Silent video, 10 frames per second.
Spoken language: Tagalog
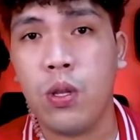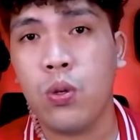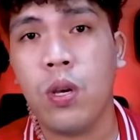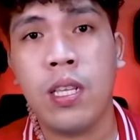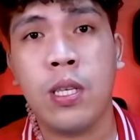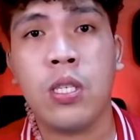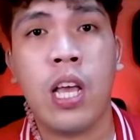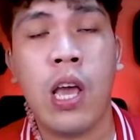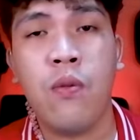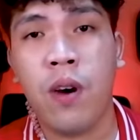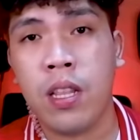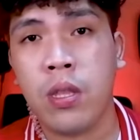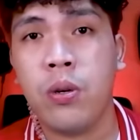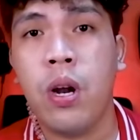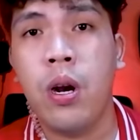So it is a
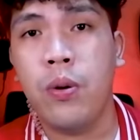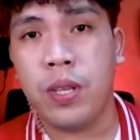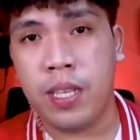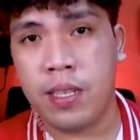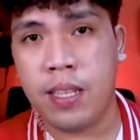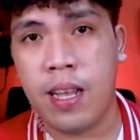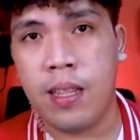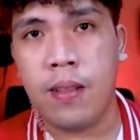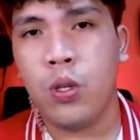water resistant.